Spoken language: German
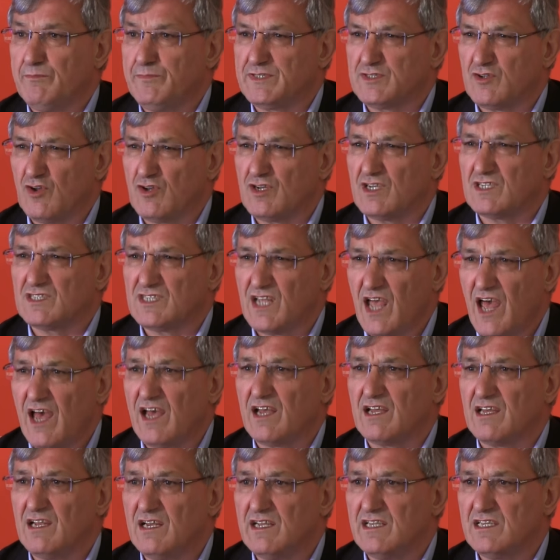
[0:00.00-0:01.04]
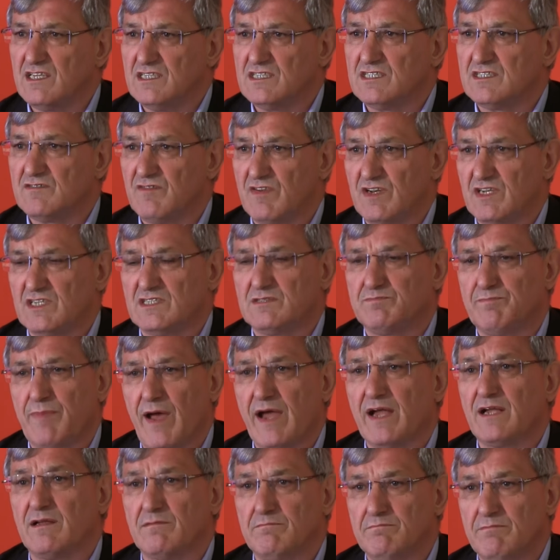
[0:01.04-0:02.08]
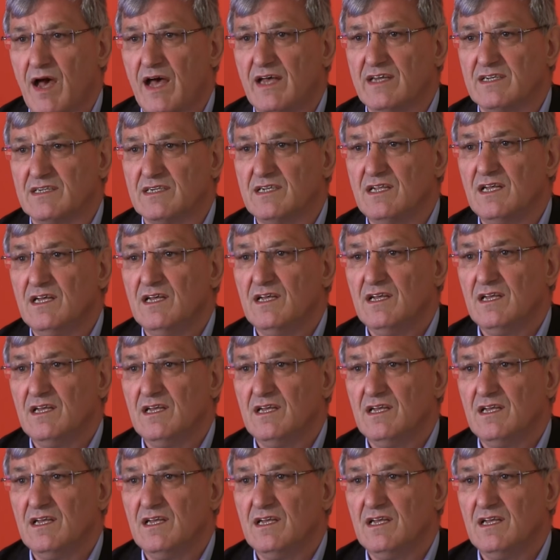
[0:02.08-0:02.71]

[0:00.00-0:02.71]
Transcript: Besonders ärgerlich ist, wenn das Banken machen,